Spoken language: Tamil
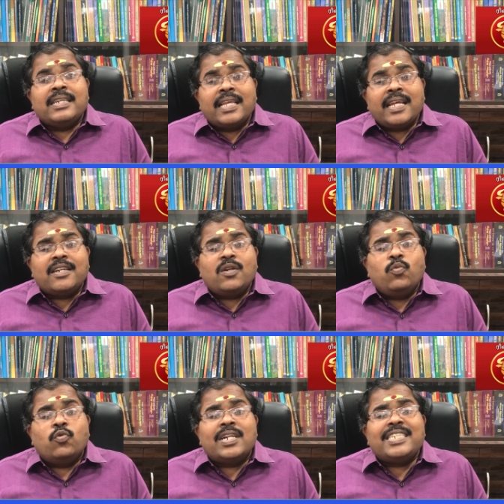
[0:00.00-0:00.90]
எதற்கும்
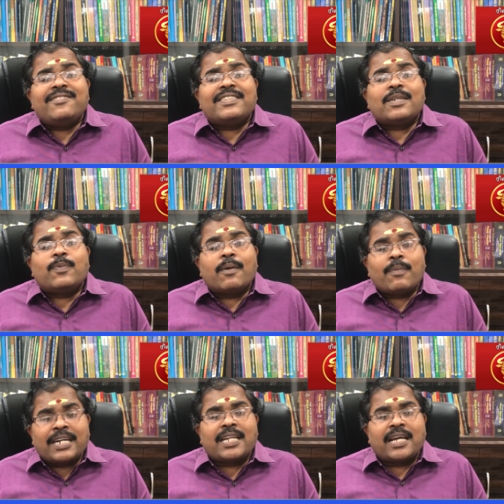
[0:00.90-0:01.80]
உணர்ச்சி வசப்பட
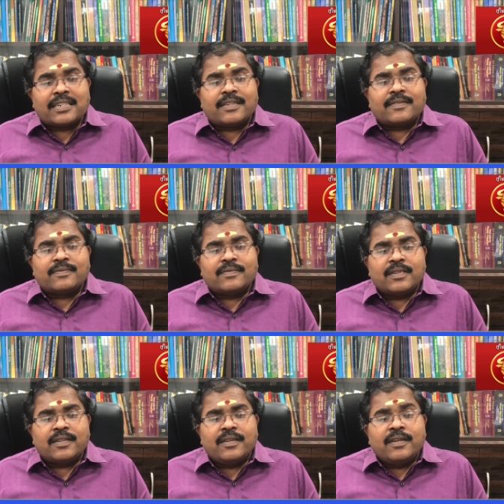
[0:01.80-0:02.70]
மாட்டார்கள்
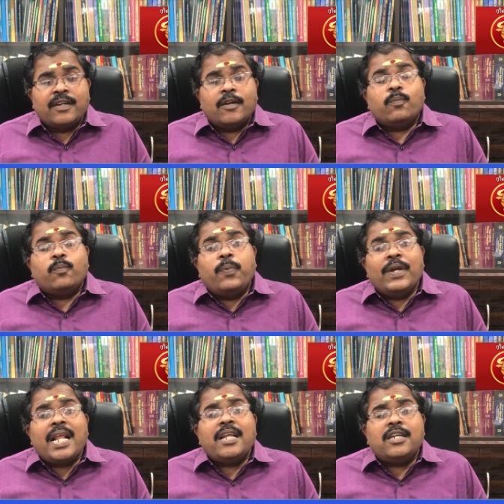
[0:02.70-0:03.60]

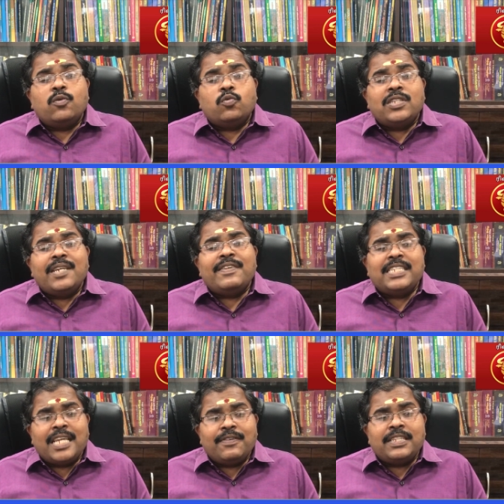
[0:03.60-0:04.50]
பிறருக்கு உதவி
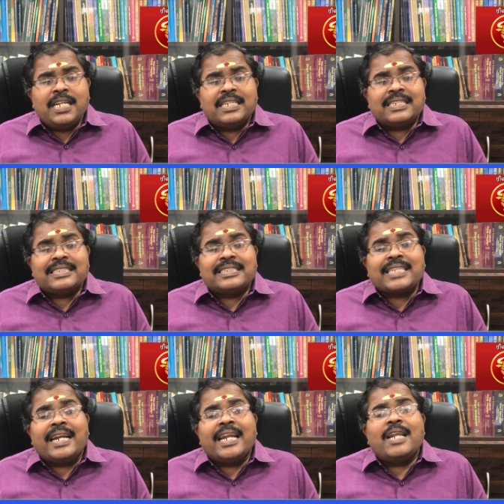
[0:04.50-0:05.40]
செய்வதில்
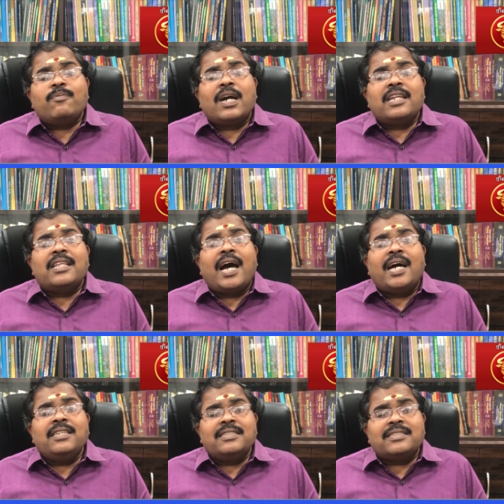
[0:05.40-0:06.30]
தன்னலம்
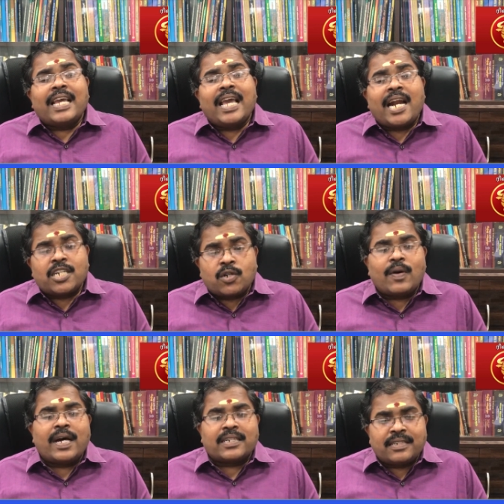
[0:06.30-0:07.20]
கருதாது
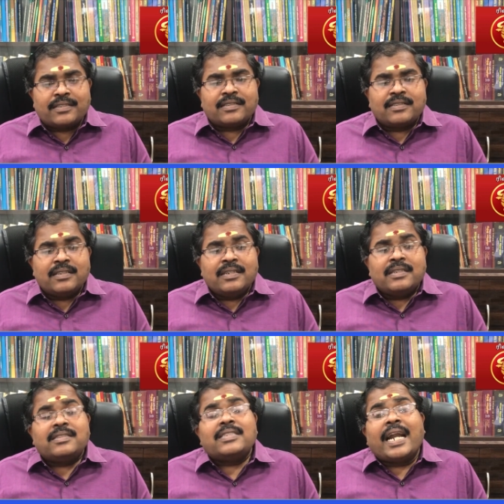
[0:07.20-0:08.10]
செயலாற்றுவார்கள்
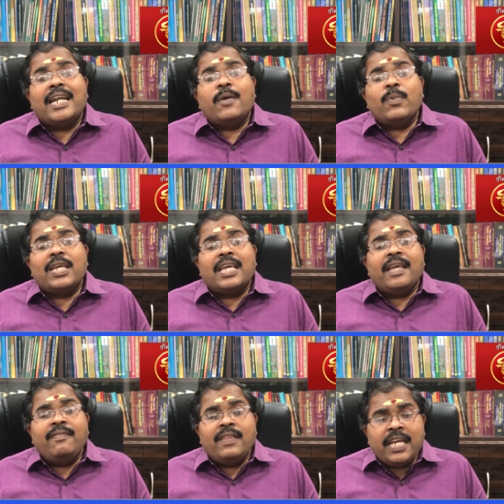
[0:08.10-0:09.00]

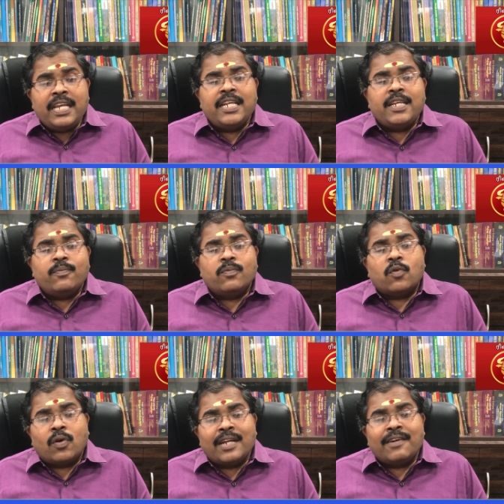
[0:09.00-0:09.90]
தன்னம்பிக்கை தைரியம்
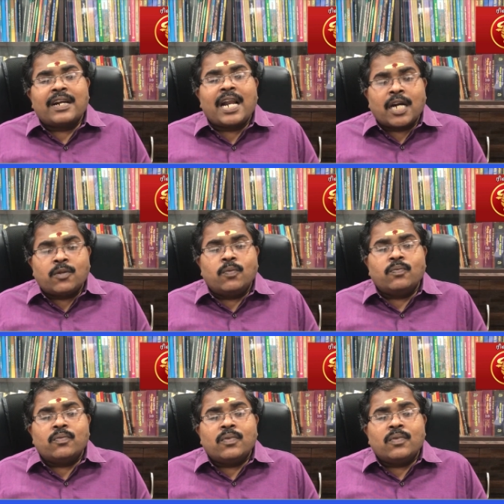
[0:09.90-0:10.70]
கொண்டவர்களாகவும்